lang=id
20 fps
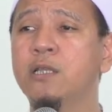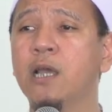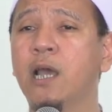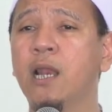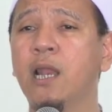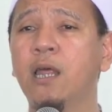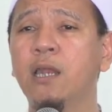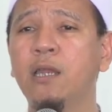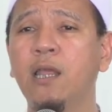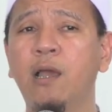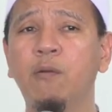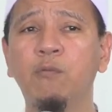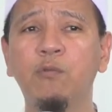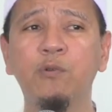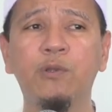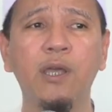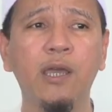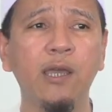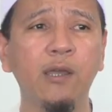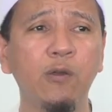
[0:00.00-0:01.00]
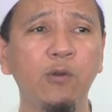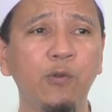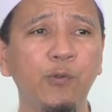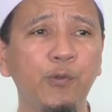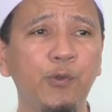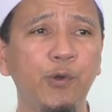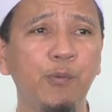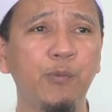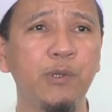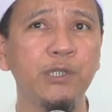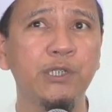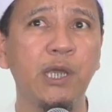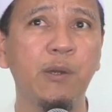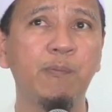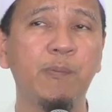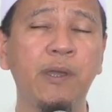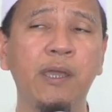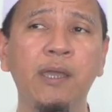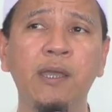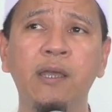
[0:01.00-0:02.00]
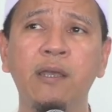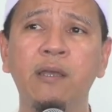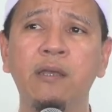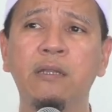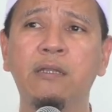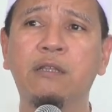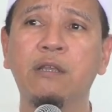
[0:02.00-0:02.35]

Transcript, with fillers: jalan yang mudah untuk mencapai